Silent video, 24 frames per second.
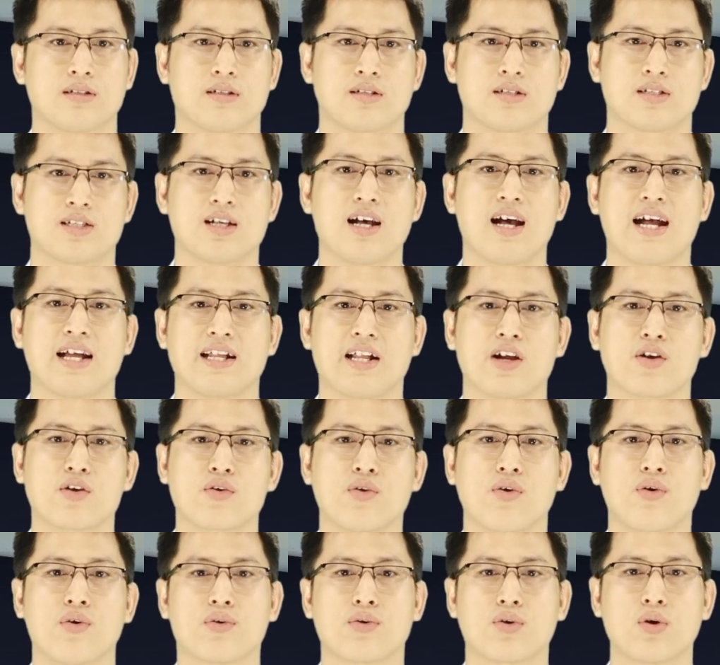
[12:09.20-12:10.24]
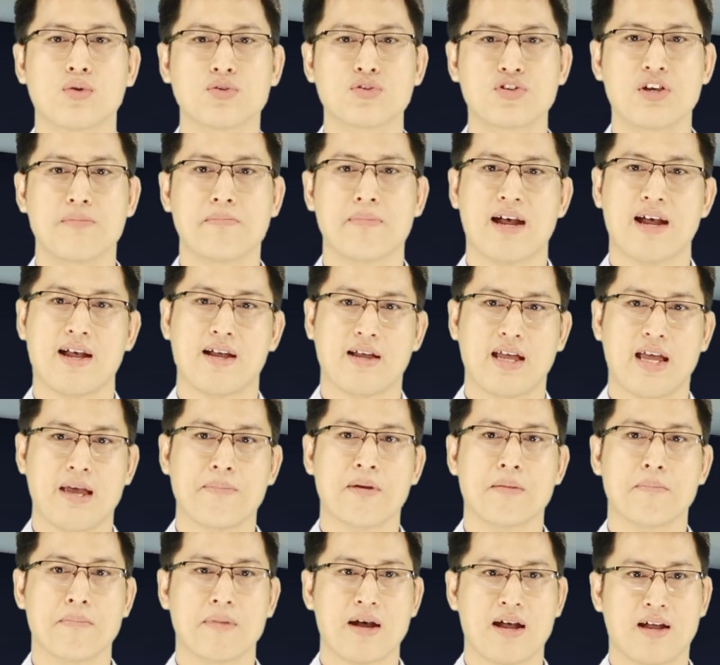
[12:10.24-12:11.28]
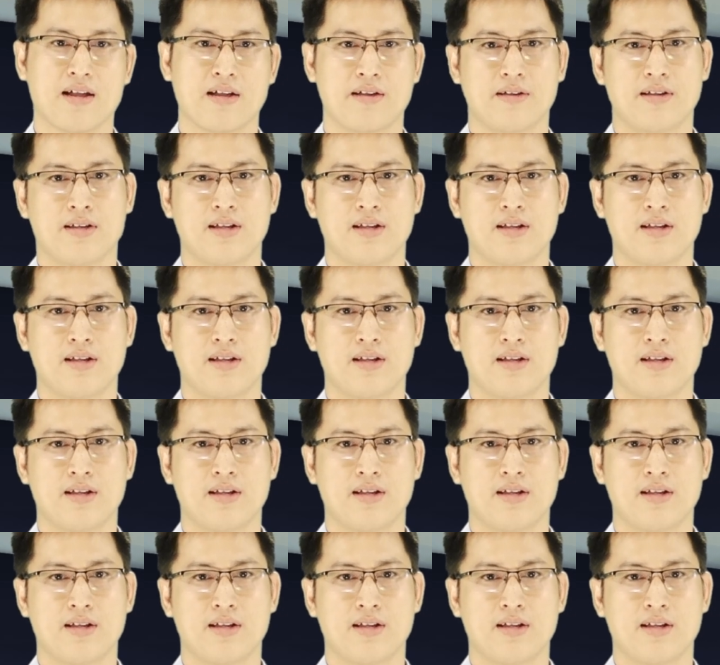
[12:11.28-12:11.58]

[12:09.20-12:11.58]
Sơ Hanako Kojima Fma